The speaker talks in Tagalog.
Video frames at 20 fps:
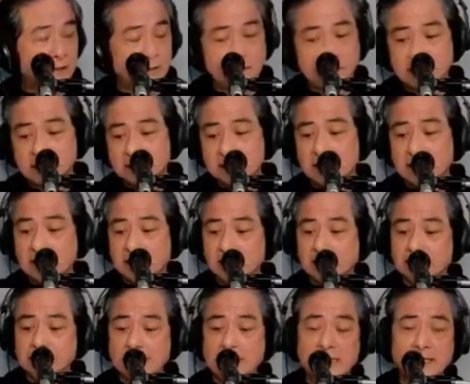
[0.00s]
na
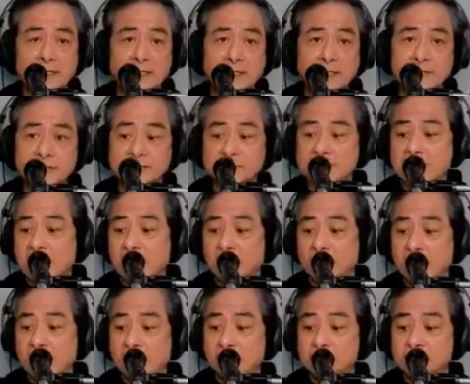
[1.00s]
nangyari sa
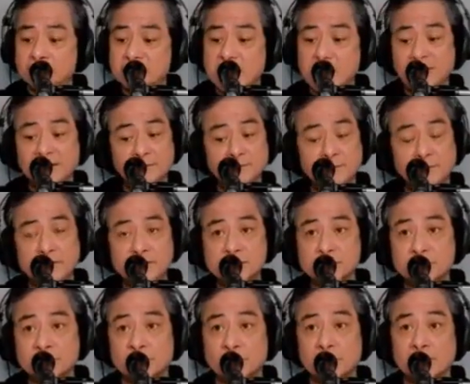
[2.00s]
website
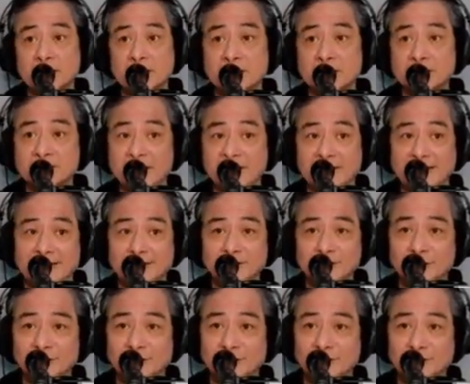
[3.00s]
mismo ng
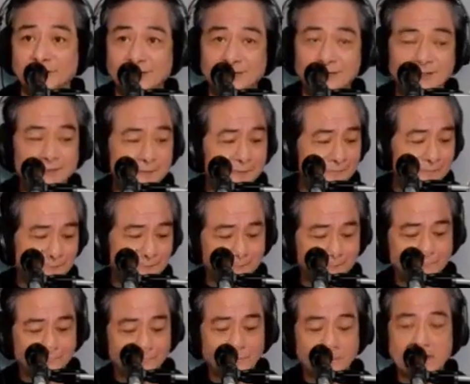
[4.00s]
Senado.
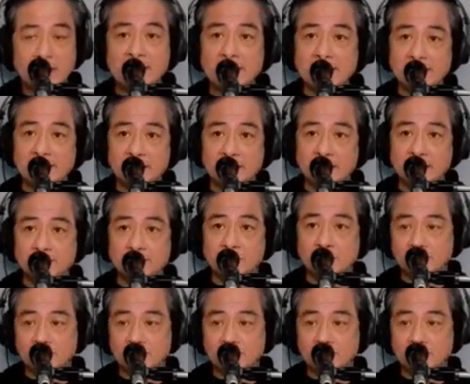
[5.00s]
Ayan na po.